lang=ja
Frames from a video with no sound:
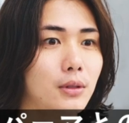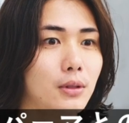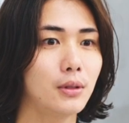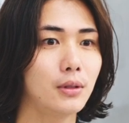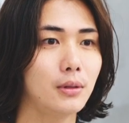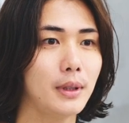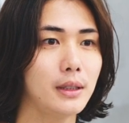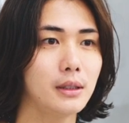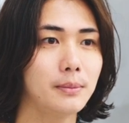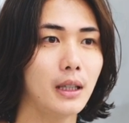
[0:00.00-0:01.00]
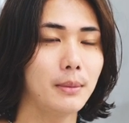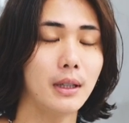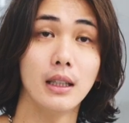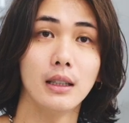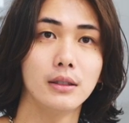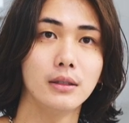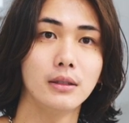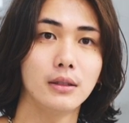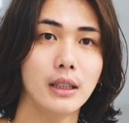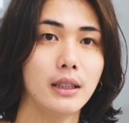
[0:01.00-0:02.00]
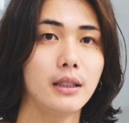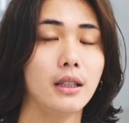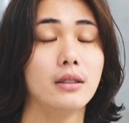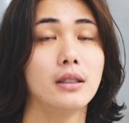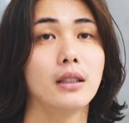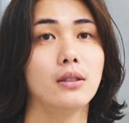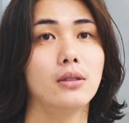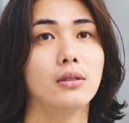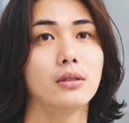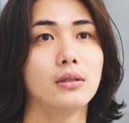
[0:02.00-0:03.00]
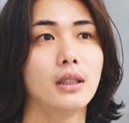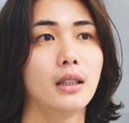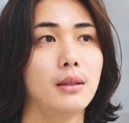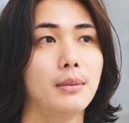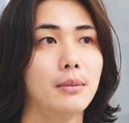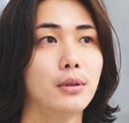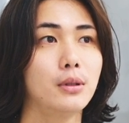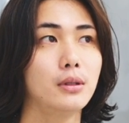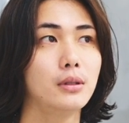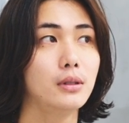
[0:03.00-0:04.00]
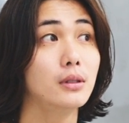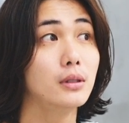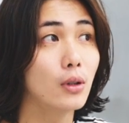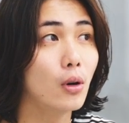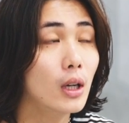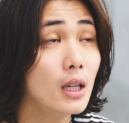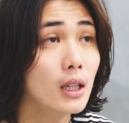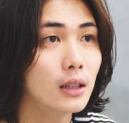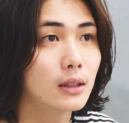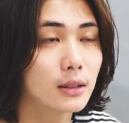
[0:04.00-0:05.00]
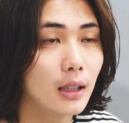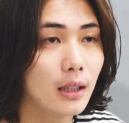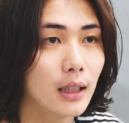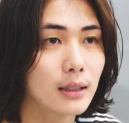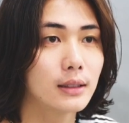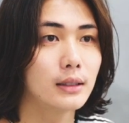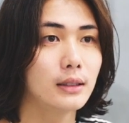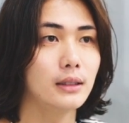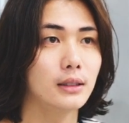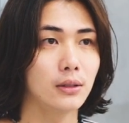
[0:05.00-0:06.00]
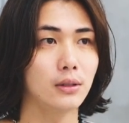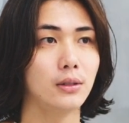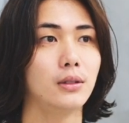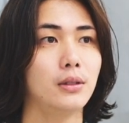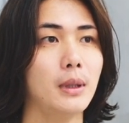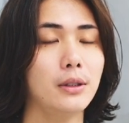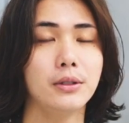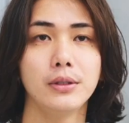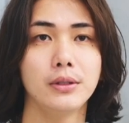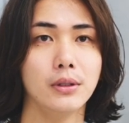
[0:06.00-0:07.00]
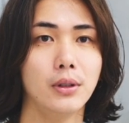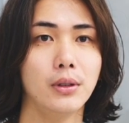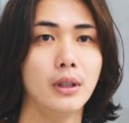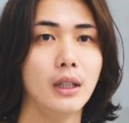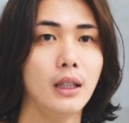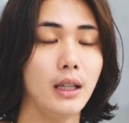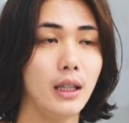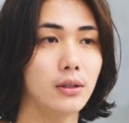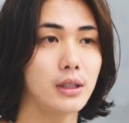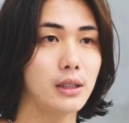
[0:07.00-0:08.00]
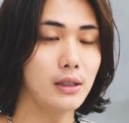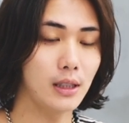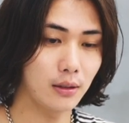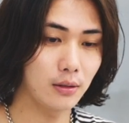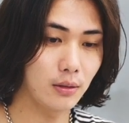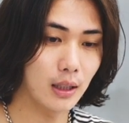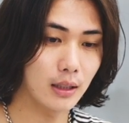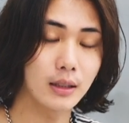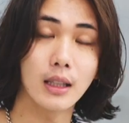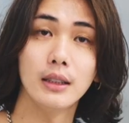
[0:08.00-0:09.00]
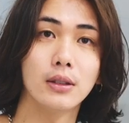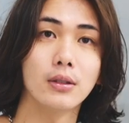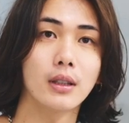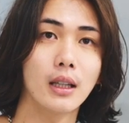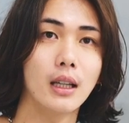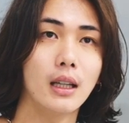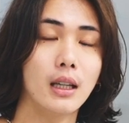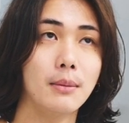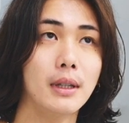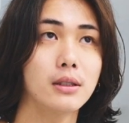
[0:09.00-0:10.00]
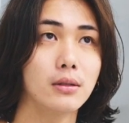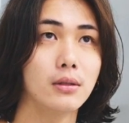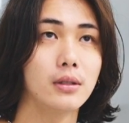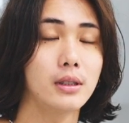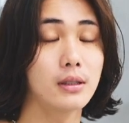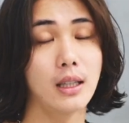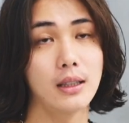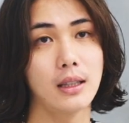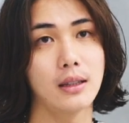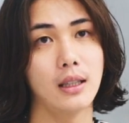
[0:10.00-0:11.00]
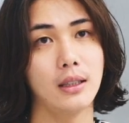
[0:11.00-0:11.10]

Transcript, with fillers: こうメンズパーマずっとやってきてるんですけどその中でまあ僕の作り出すその、まあ、ウルフの、えーとシルエットだったりとか、まあ、その質感だった